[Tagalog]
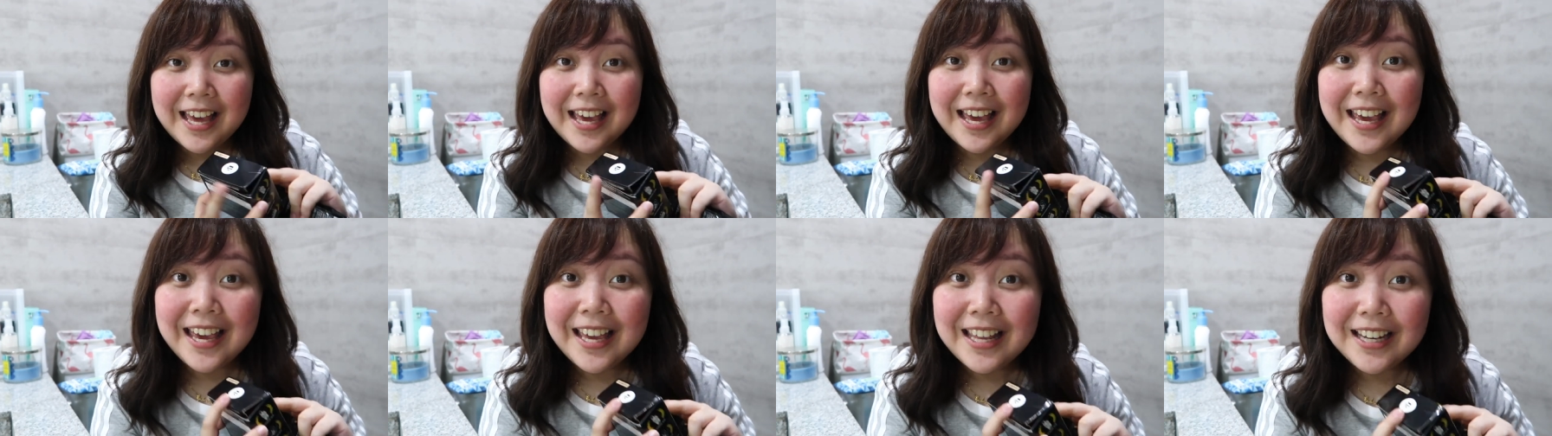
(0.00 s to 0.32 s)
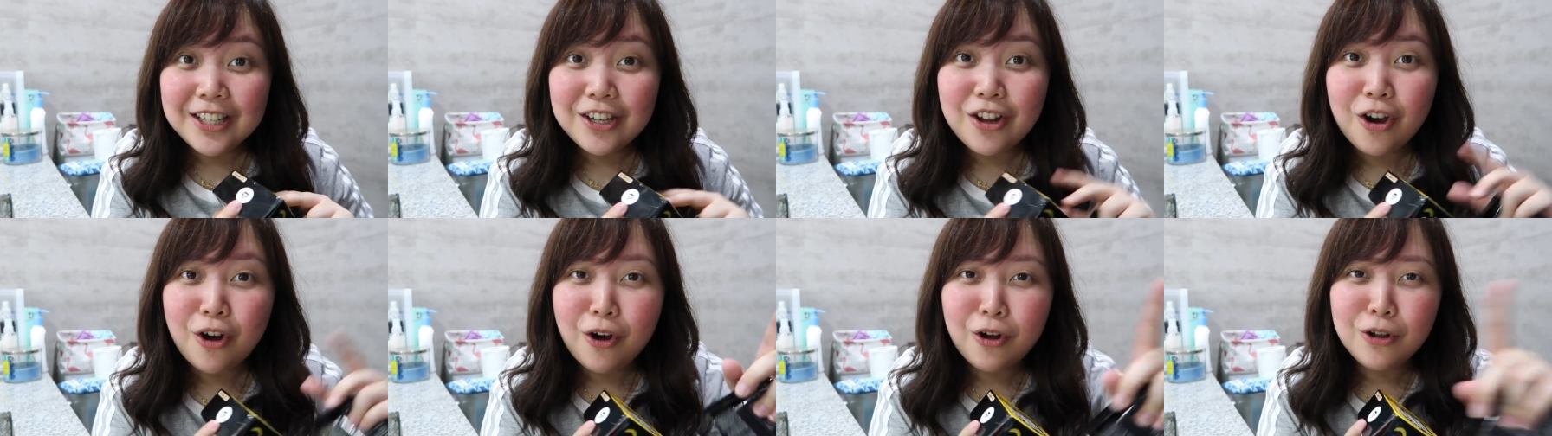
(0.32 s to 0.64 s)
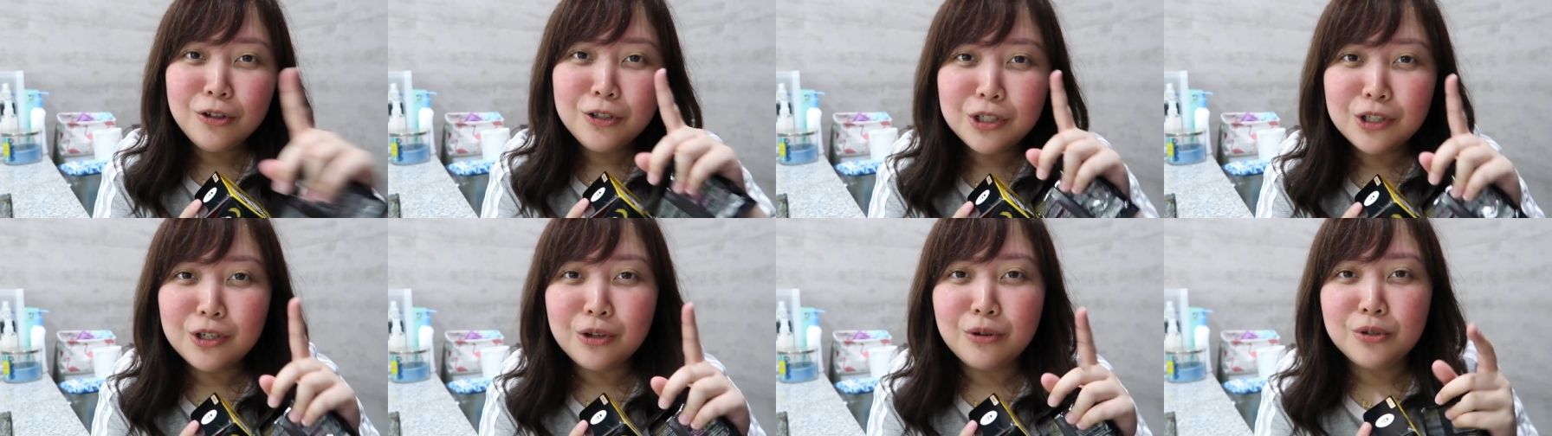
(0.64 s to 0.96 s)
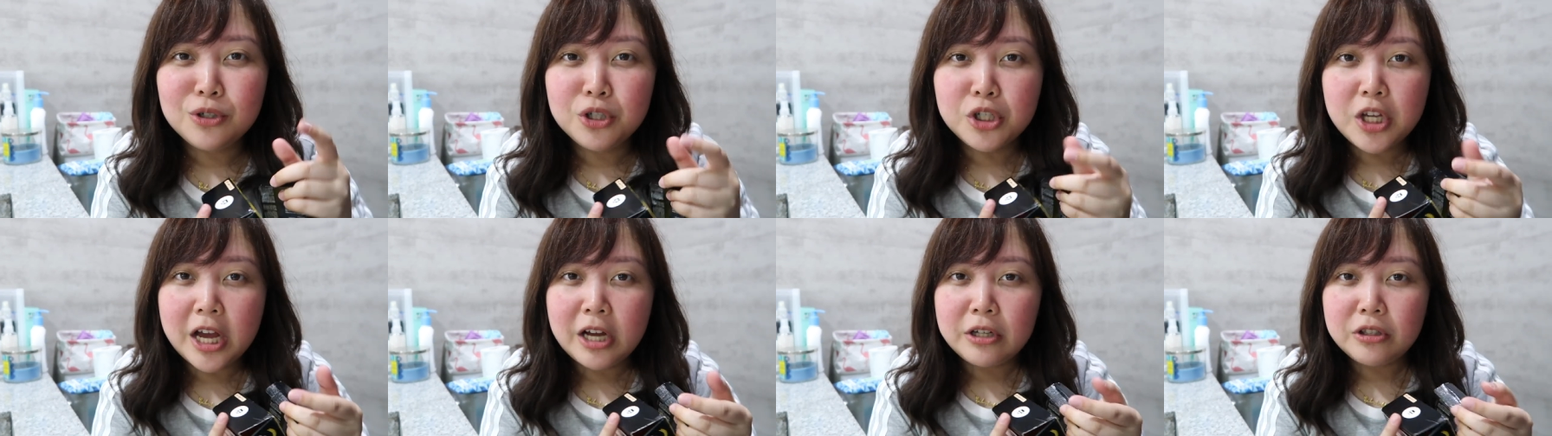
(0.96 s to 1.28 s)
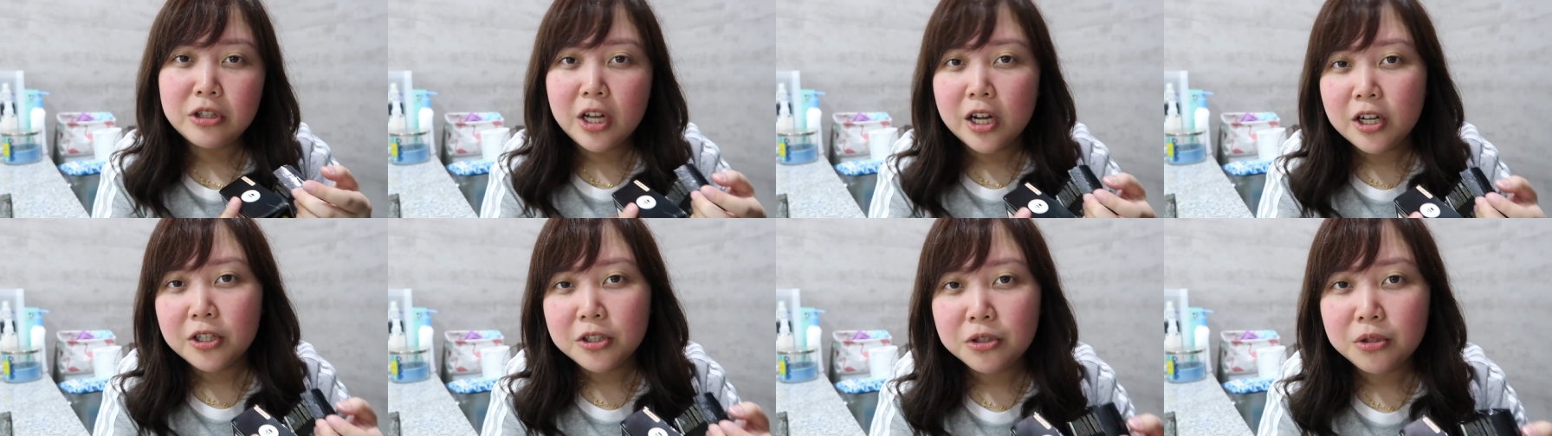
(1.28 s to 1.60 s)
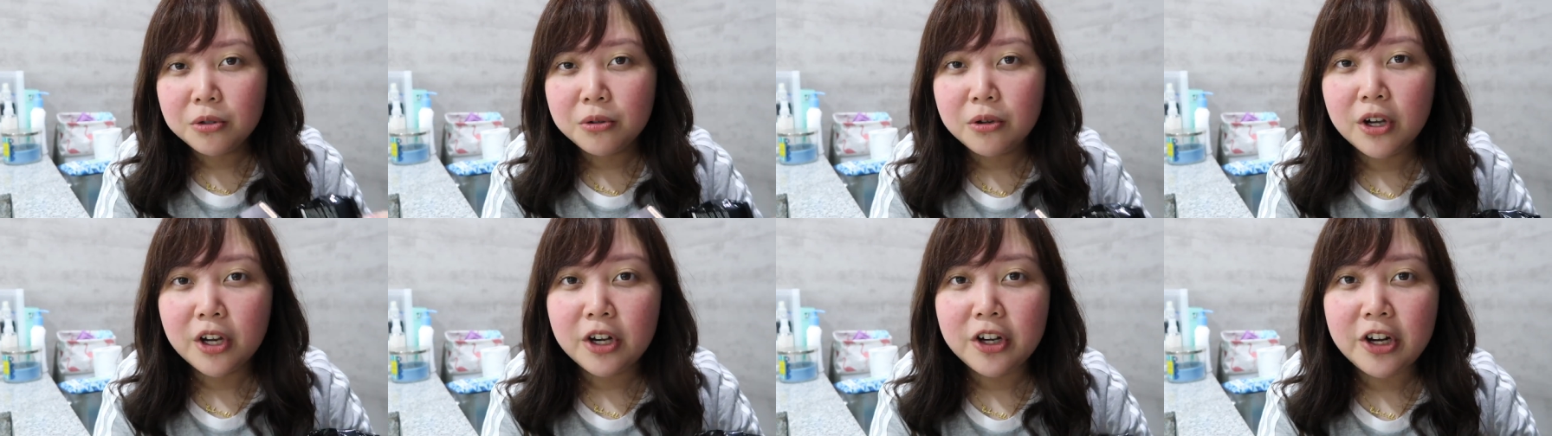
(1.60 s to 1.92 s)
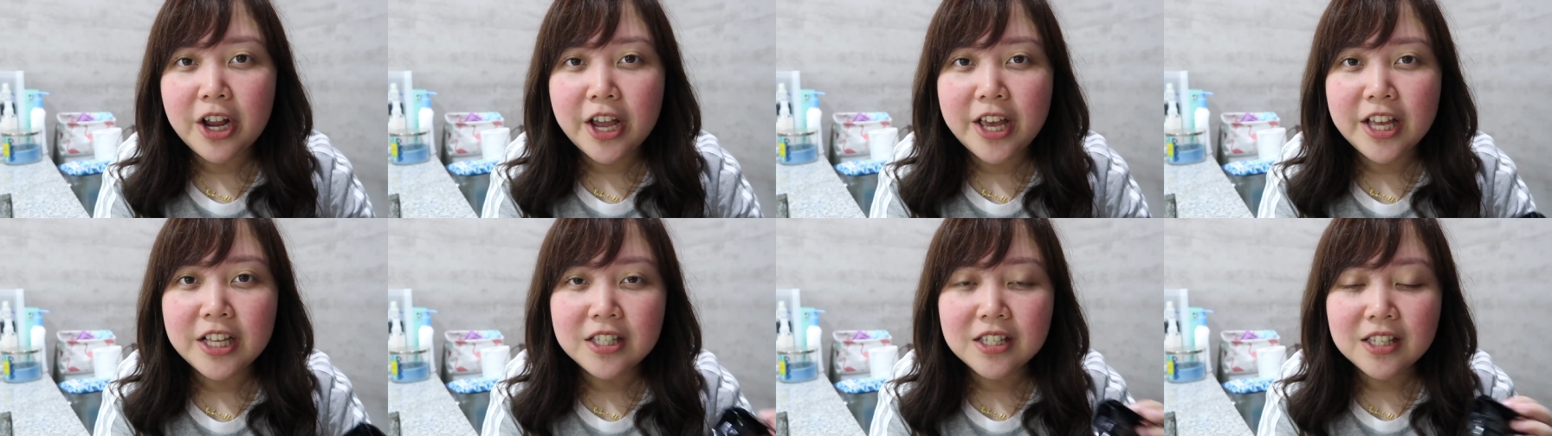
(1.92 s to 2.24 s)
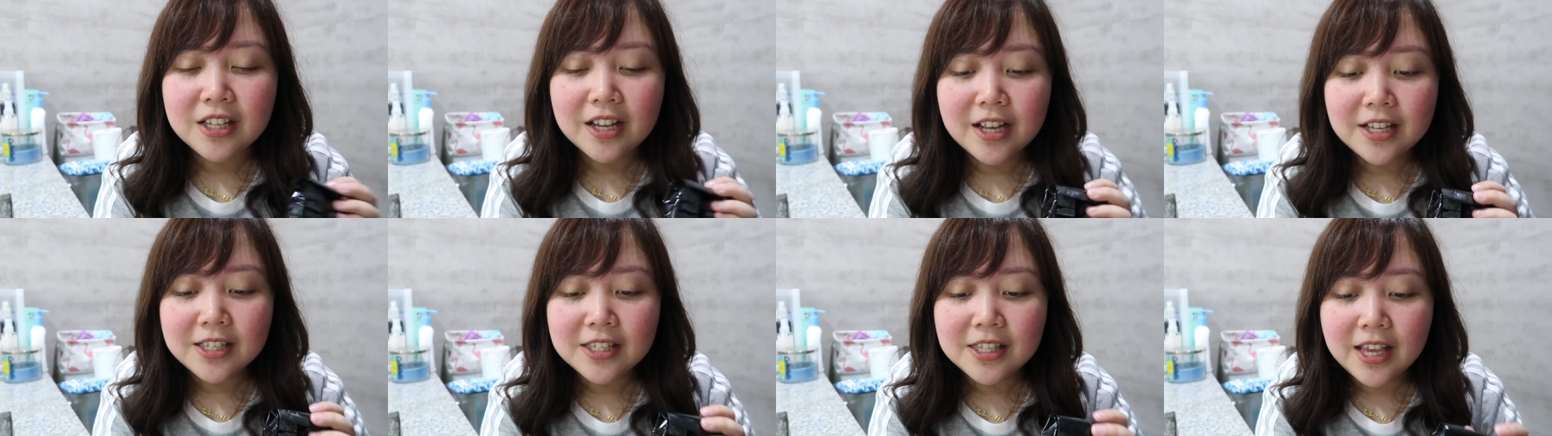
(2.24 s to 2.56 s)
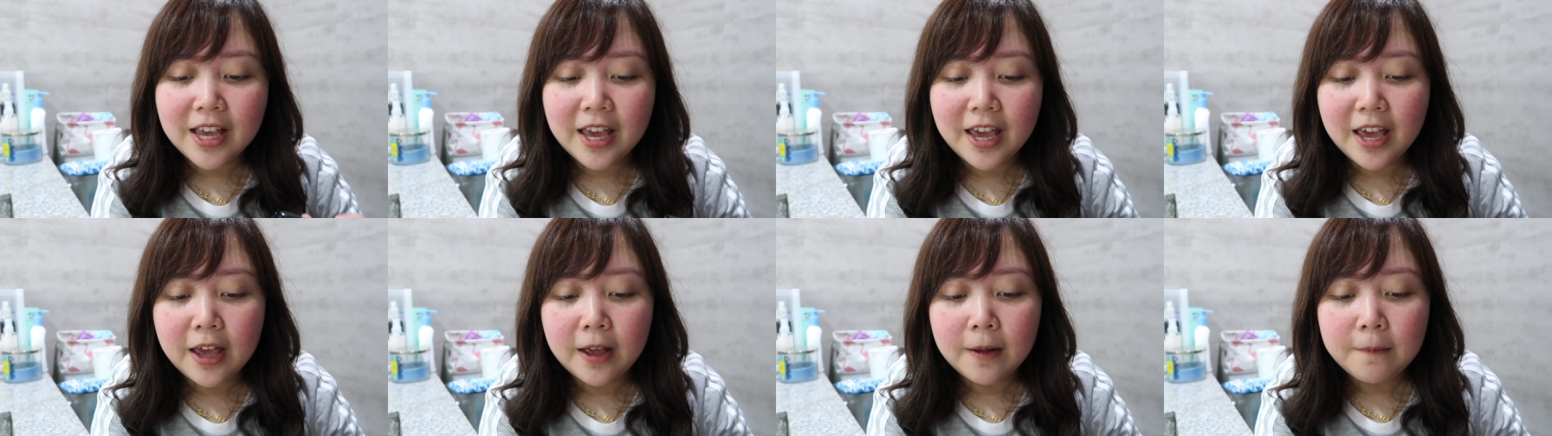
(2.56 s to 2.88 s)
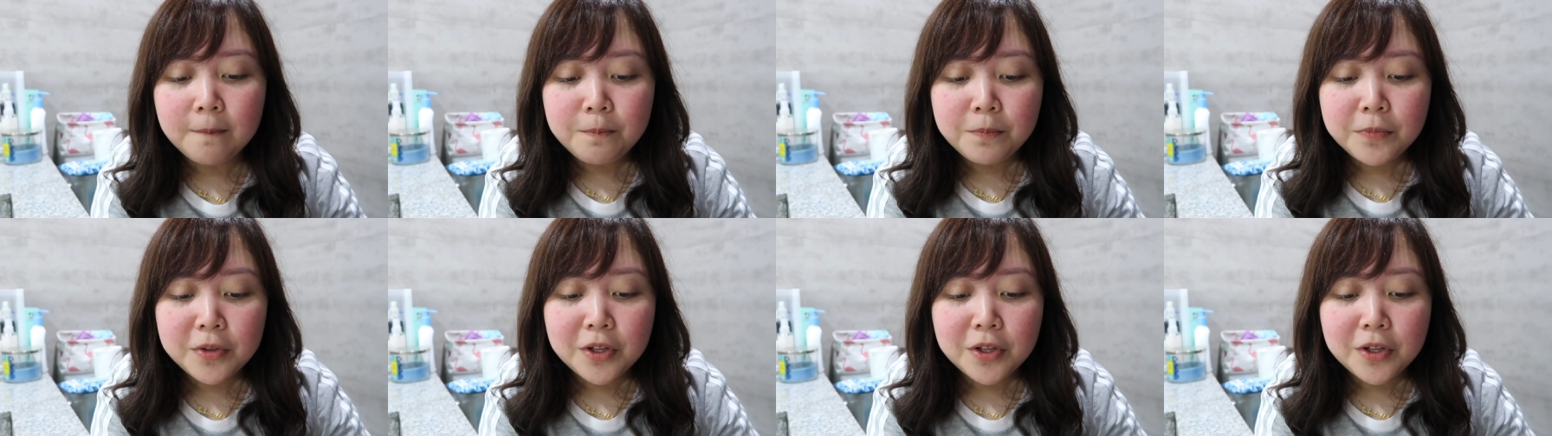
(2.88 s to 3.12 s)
And also, shout out to Caris kasi